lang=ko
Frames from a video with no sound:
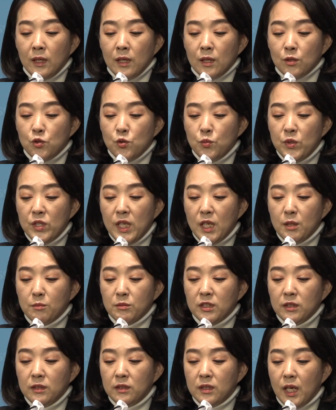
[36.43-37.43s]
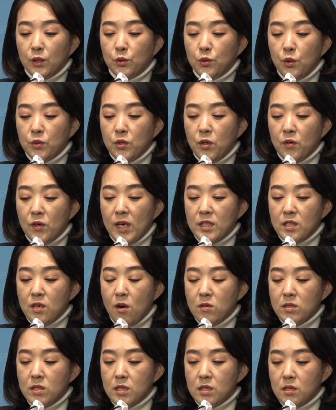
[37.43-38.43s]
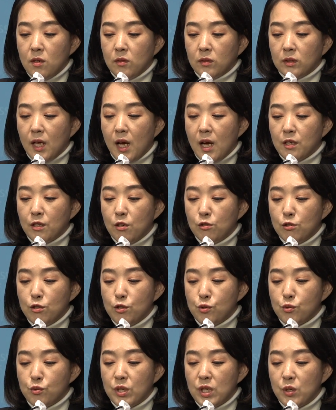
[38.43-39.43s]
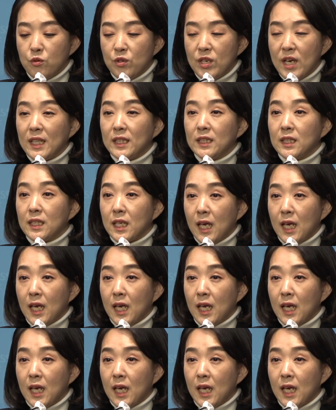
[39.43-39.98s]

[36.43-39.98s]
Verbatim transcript: 국민의힘은 대통령의 정치적 타격을 주기 위한